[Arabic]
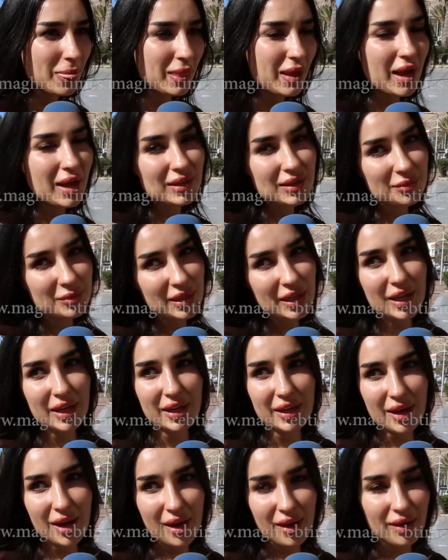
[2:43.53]
أنا من
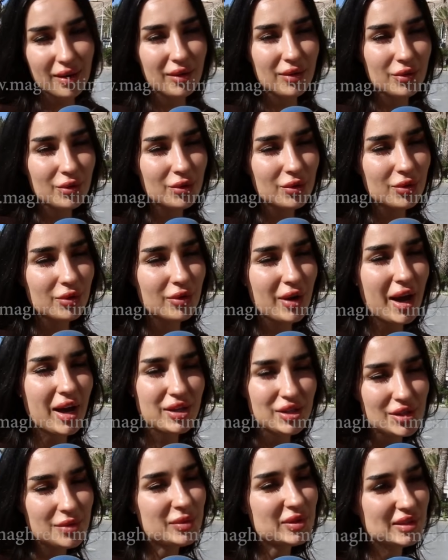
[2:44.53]
العراق
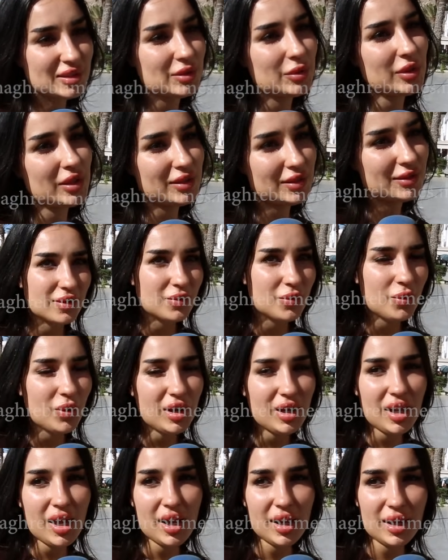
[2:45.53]
وعايشة بالسويد
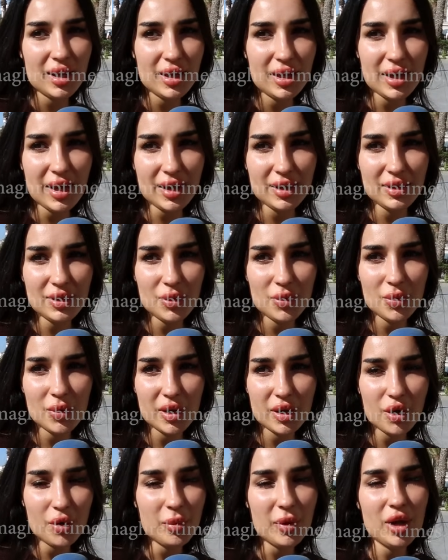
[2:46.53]
والله يعني
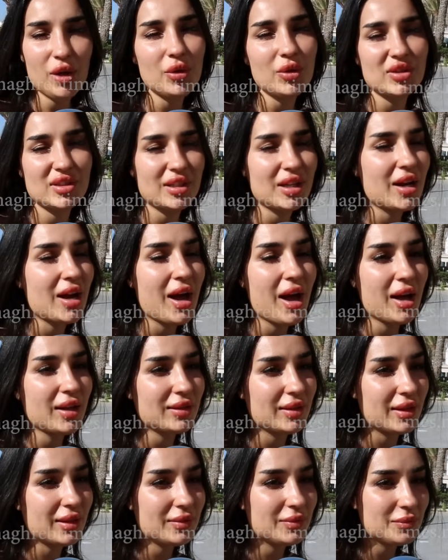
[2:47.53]
هو يوم حلو
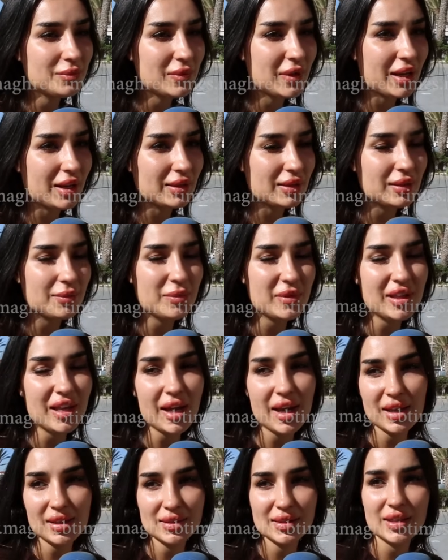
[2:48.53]
صراحة يعني
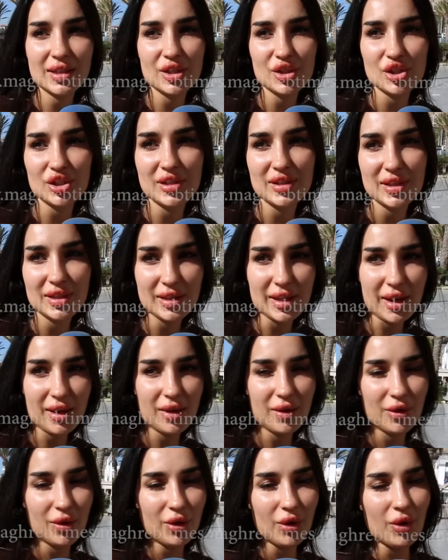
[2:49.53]
بداية سنة
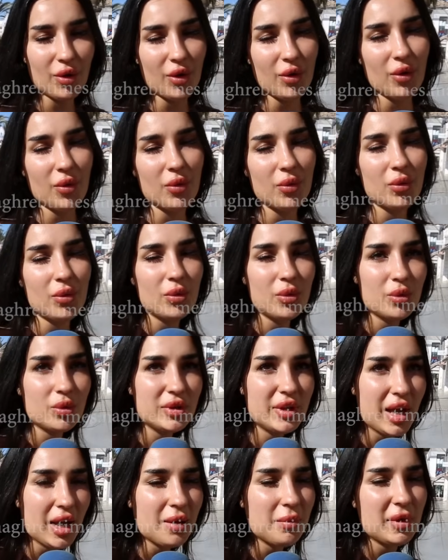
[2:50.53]
جديدة
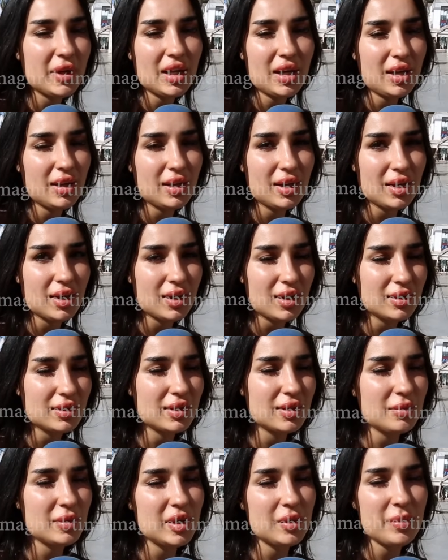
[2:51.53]
ودائما احنا
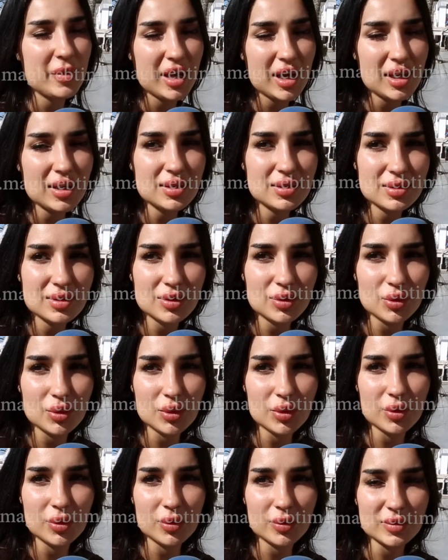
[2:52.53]
عندنا بالبيت
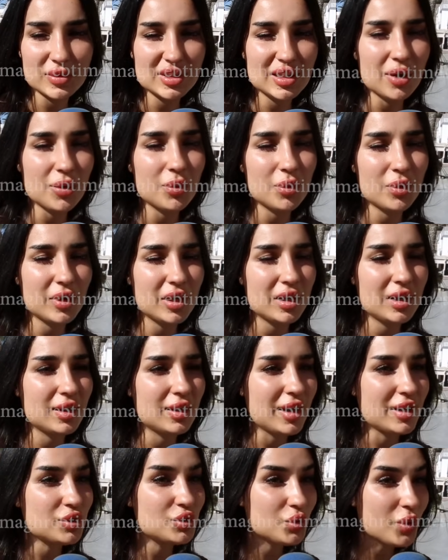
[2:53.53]
انه
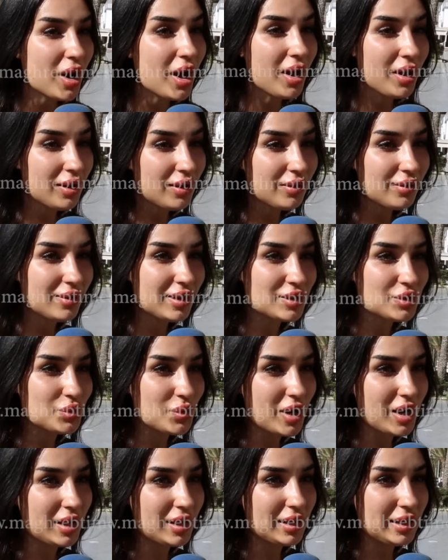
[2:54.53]
نسوي اجواء
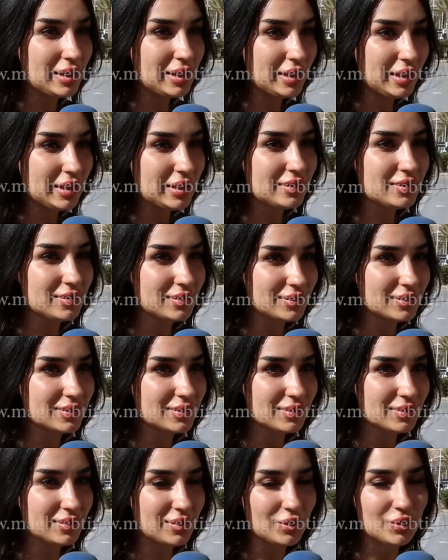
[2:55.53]
اجواء العيد
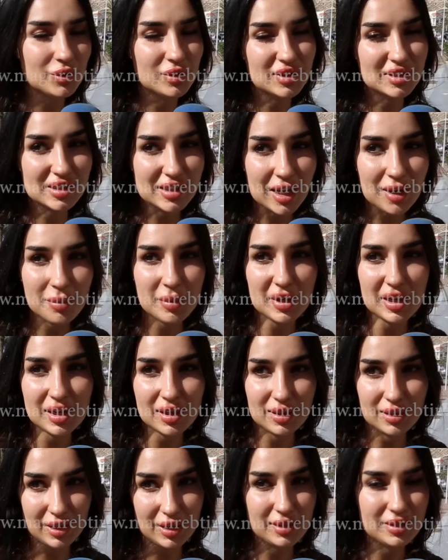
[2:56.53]
انه
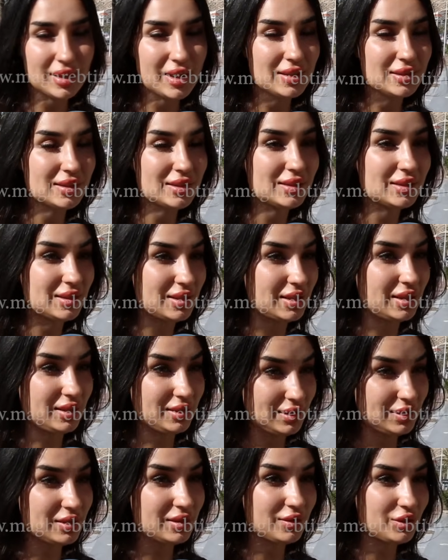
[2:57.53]
نستقبل عيد راس
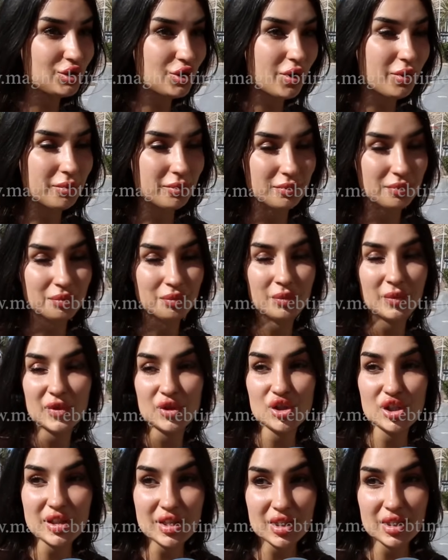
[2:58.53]
يعني يوم
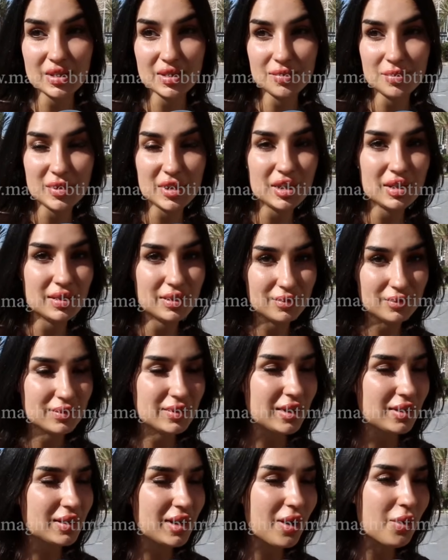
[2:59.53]
جديد من
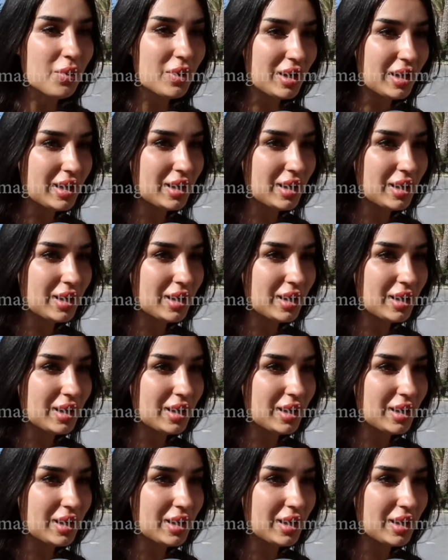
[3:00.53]
اول